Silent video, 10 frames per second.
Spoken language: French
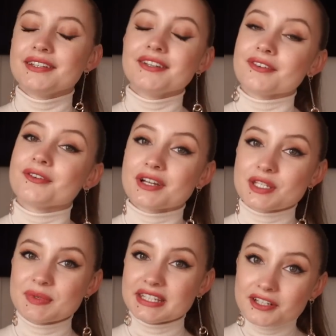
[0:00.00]
Non, le
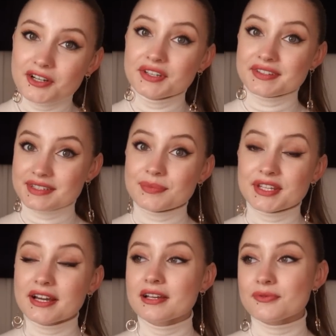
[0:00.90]
respect des codes, c'est
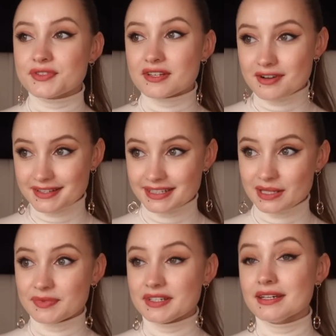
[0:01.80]
bien, il faut savoir
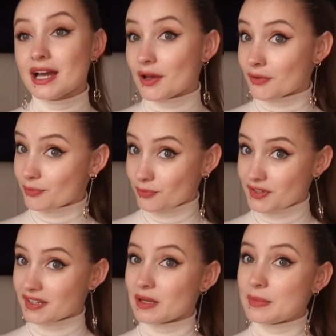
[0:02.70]
s'adapter à
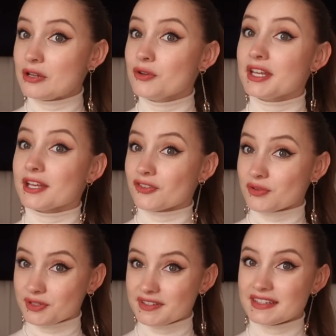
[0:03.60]
certains milieux. D'ailleurs, j'ai
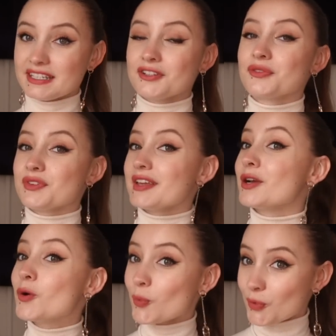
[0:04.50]
vu des anecdotes, vous
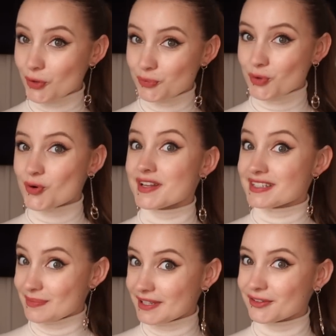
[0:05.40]
allez comprendre pourquoi
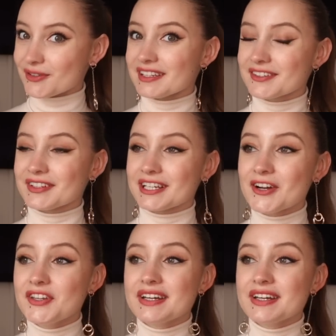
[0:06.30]
c'est bien de connaître les codes.